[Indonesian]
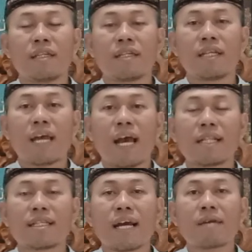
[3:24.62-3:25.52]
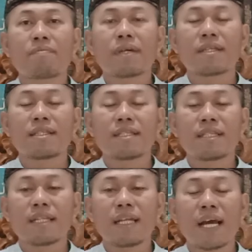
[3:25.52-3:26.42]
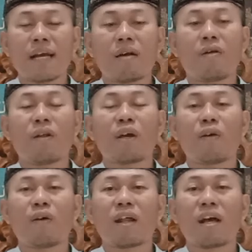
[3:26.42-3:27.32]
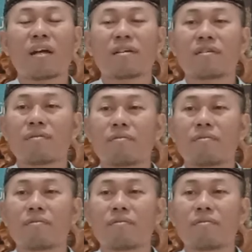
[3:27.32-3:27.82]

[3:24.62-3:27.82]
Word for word: diajak berzina oleh orang